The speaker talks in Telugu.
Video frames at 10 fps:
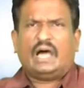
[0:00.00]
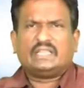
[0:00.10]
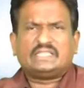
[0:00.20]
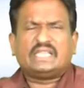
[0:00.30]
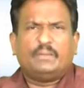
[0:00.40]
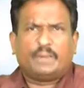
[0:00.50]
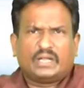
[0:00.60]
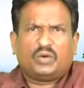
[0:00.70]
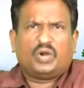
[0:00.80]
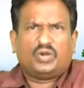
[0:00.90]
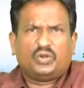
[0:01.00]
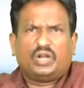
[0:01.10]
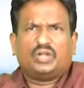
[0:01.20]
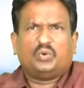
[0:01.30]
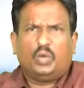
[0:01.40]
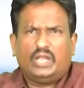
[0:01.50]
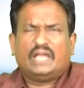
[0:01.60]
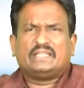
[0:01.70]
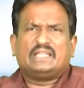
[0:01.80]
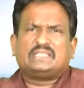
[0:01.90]
అతిశయపడ్డవాడు ఉన్నాడు
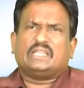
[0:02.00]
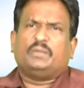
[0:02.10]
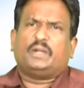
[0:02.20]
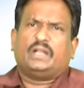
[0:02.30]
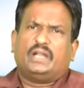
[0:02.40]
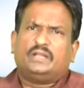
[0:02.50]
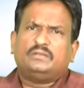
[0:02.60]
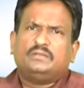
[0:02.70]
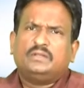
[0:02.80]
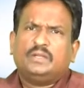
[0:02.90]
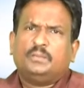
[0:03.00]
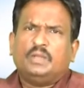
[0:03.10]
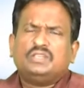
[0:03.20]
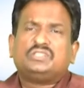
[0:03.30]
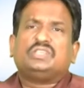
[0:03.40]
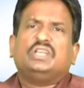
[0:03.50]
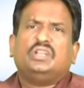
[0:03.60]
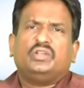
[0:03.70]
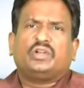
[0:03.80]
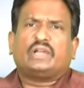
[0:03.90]
గొలియాత అతిశయపడ్డాడు
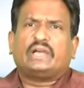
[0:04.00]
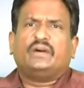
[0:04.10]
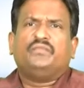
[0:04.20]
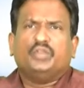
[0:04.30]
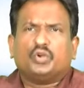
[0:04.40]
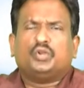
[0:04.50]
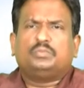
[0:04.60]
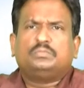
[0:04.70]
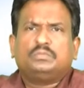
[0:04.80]
ఫిలిస్తీన్లు యొక్క వీరుడు